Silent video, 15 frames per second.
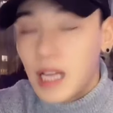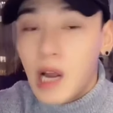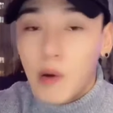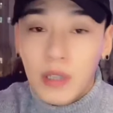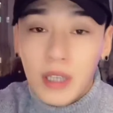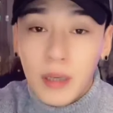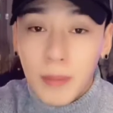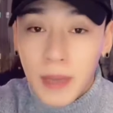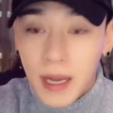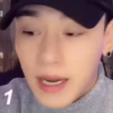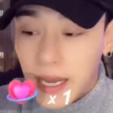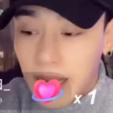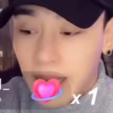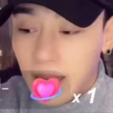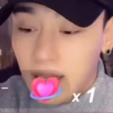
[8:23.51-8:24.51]
他说特别
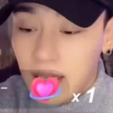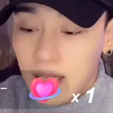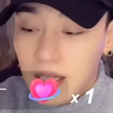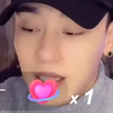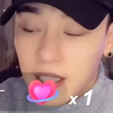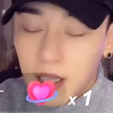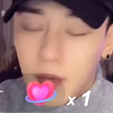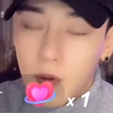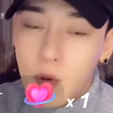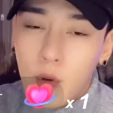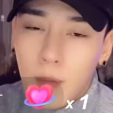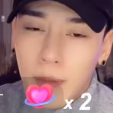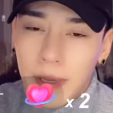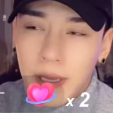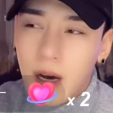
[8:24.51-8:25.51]
累，因为
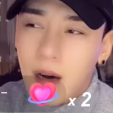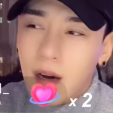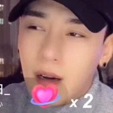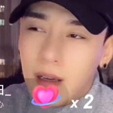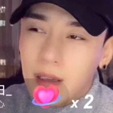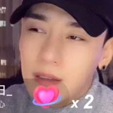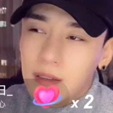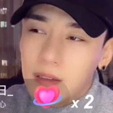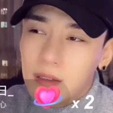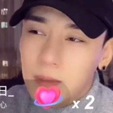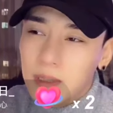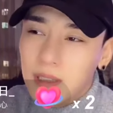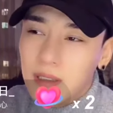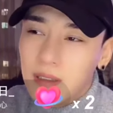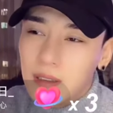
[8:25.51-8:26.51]
我们要什
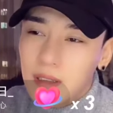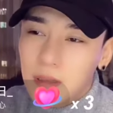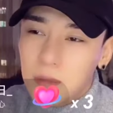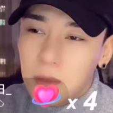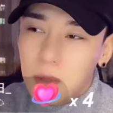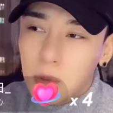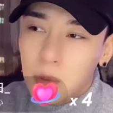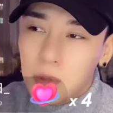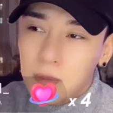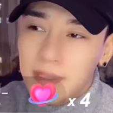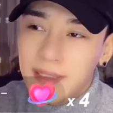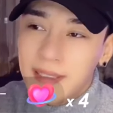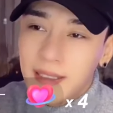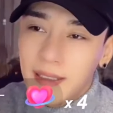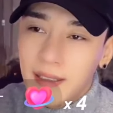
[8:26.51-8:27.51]
么什么弄什
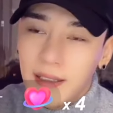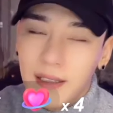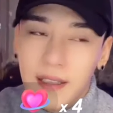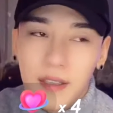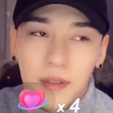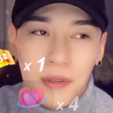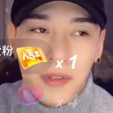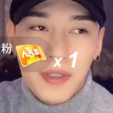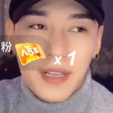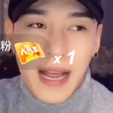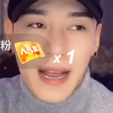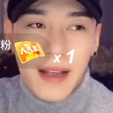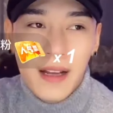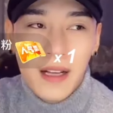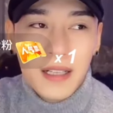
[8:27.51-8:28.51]
么题，又是
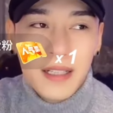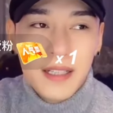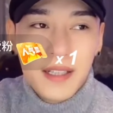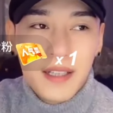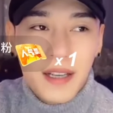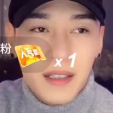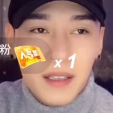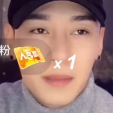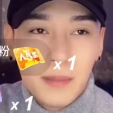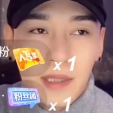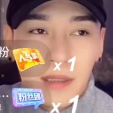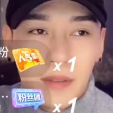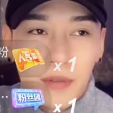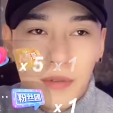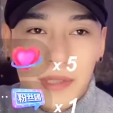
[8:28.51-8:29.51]
写什
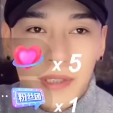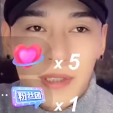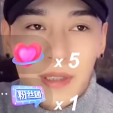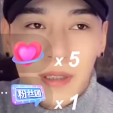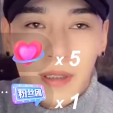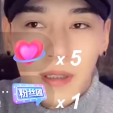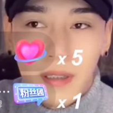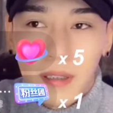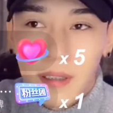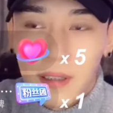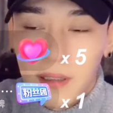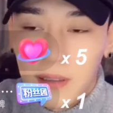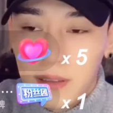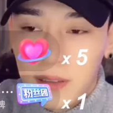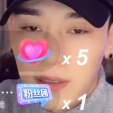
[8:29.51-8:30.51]
么东西，
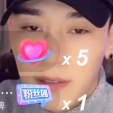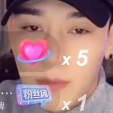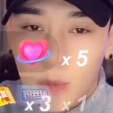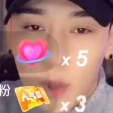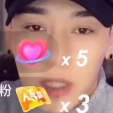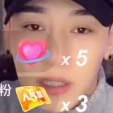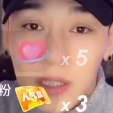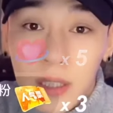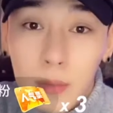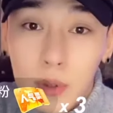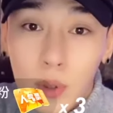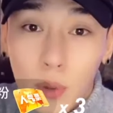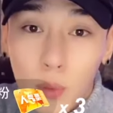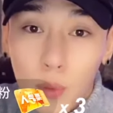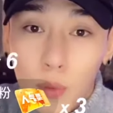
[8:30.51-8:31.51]
我是听
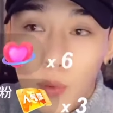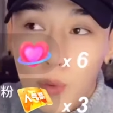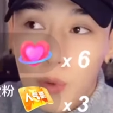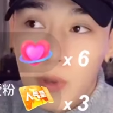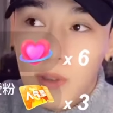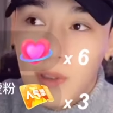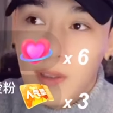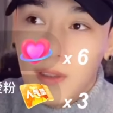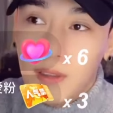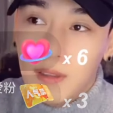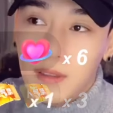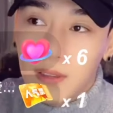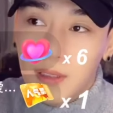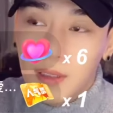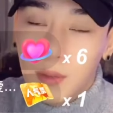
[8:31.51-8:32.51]
不懂，
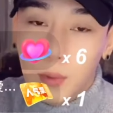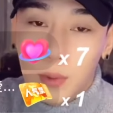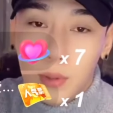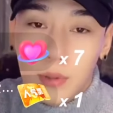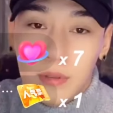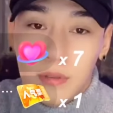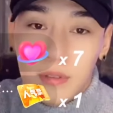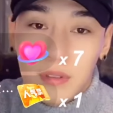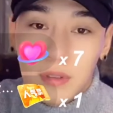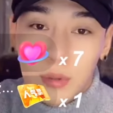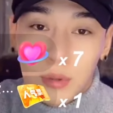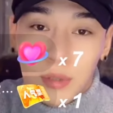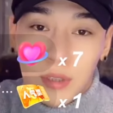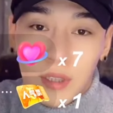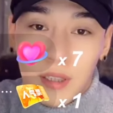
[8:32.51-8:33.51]
但是我
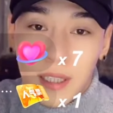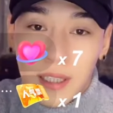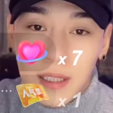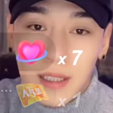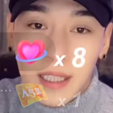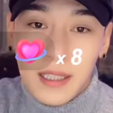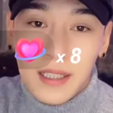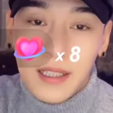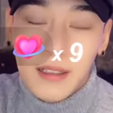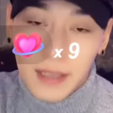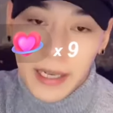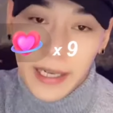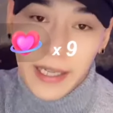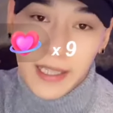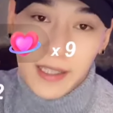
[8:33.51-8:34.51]
就知道他应该挺
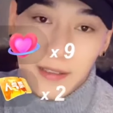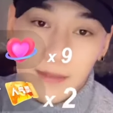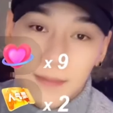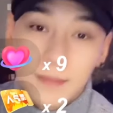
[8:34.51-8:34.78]
累的。